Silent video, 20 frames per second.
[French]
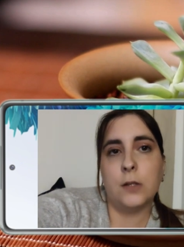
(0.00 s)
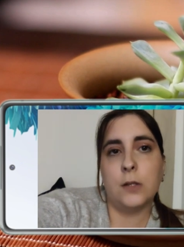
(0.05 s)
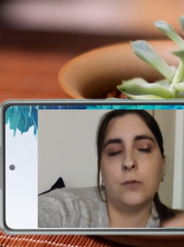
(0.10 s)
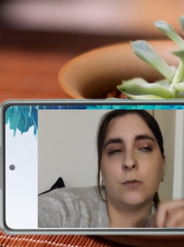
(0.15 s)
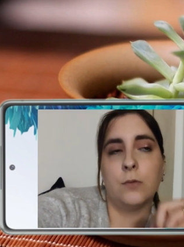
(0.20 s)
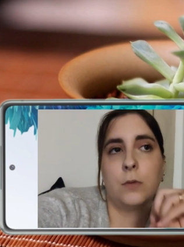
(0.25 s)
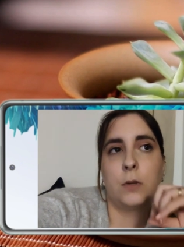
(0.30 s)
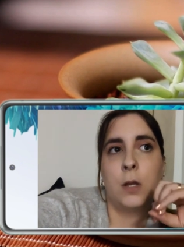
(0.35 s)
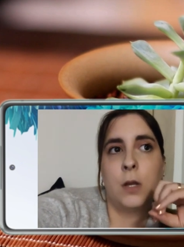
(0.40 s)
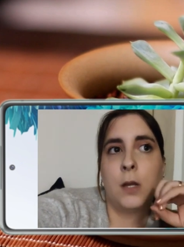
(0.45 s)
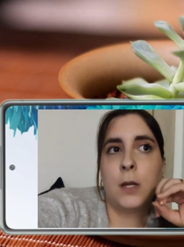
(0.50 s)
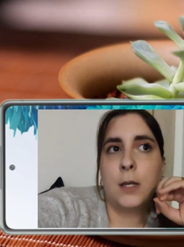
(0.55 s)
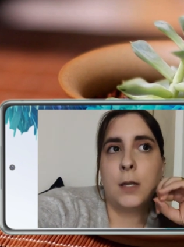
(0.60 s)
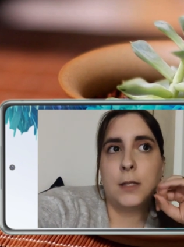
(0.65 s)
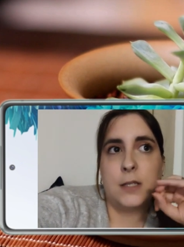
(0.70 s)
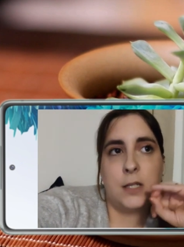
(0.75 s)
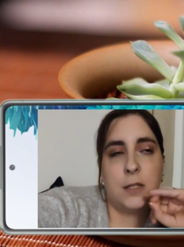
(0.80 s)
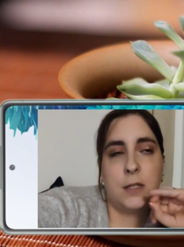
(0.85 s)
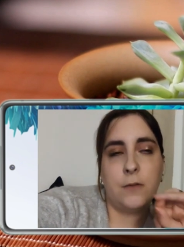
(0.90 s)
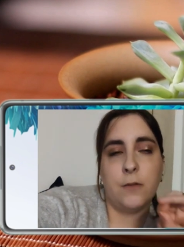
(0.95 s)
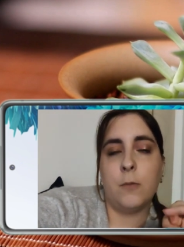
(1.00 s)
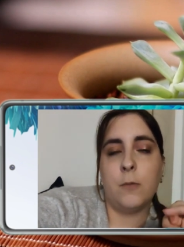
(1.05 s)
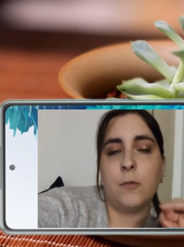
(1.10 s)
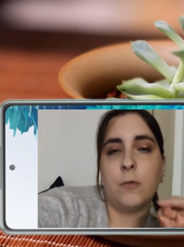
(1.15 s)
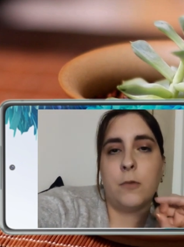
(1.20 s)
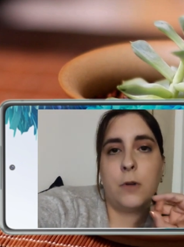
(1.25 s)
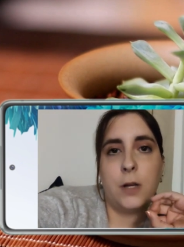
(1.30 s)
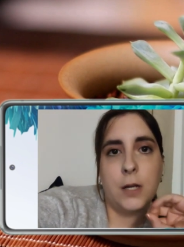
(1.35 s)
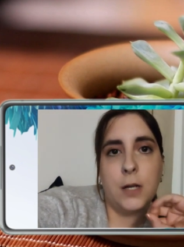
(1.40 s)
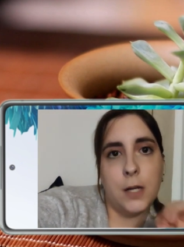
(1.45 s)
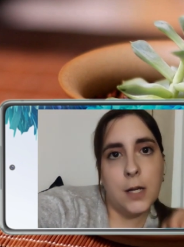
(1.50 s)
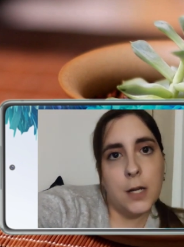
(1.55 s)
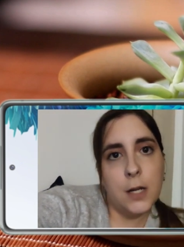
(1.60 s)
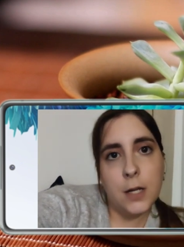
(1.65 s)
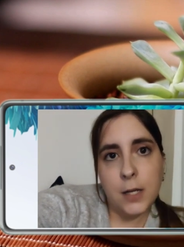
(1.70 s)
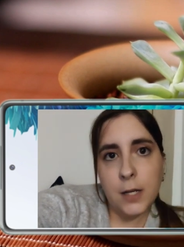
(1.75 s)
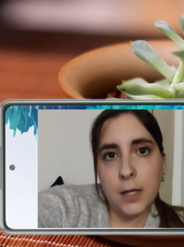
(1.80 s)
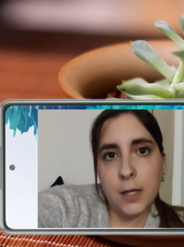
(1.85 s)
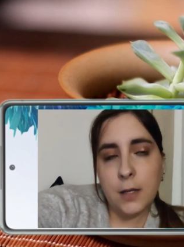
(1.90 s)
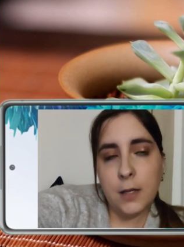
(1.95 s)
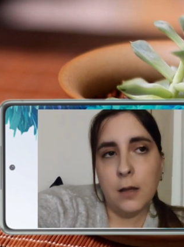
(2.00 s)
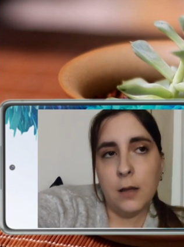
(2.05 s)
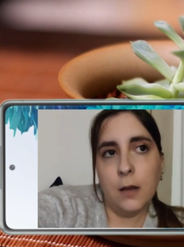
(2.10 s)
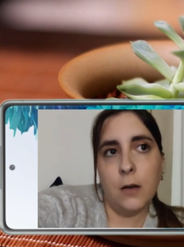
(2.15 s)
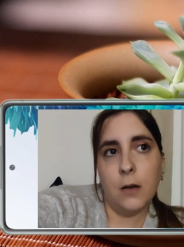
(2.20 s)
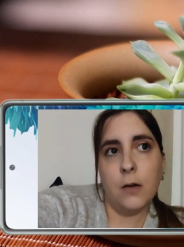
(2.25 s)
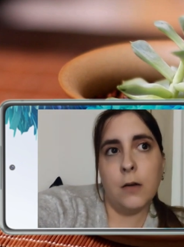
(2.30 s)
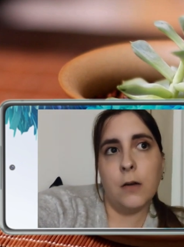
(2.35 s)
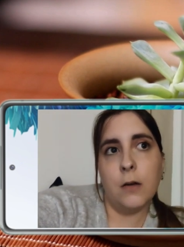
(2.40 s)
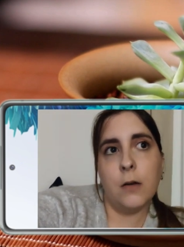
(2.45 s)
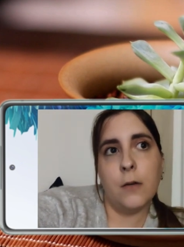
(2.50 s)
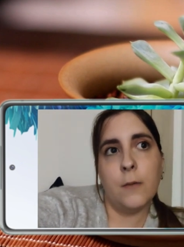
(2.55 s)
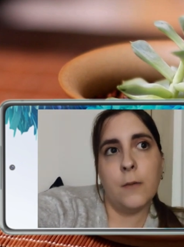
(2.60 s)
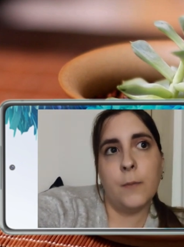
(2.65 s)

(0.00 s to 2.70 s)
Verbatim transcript: Et donc ça, c'est vraiment clé euh,